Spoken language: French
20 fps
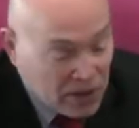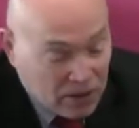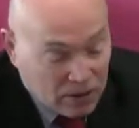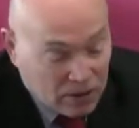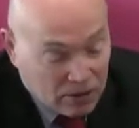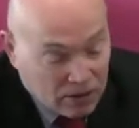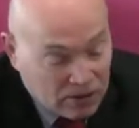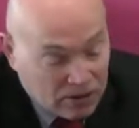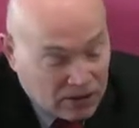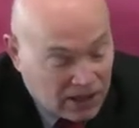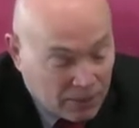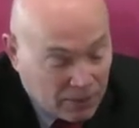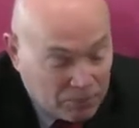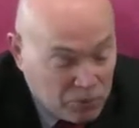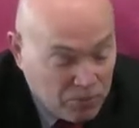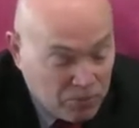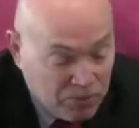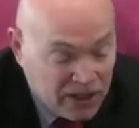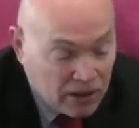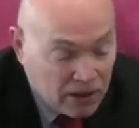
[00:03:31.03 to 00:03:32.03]
euh, qui a
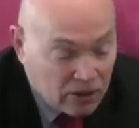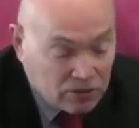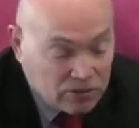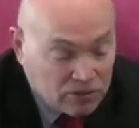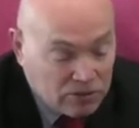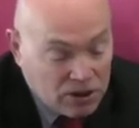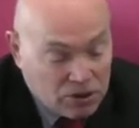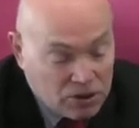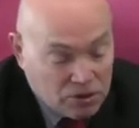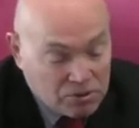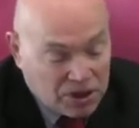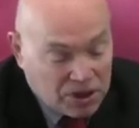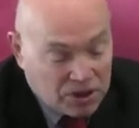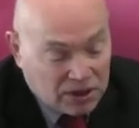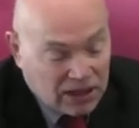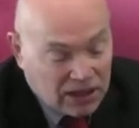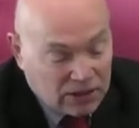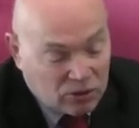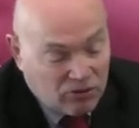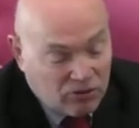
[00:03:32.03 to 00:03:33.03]
publié en
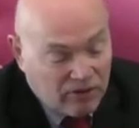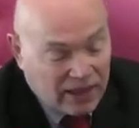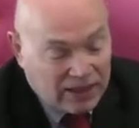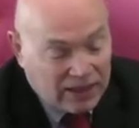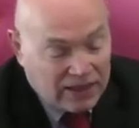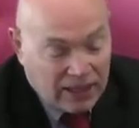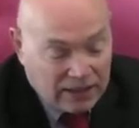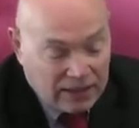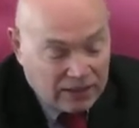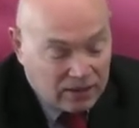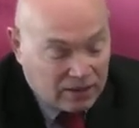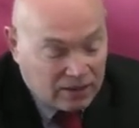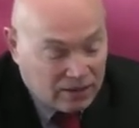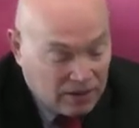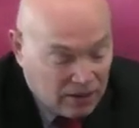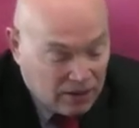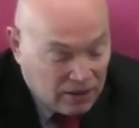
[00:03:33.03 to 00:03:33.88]
1984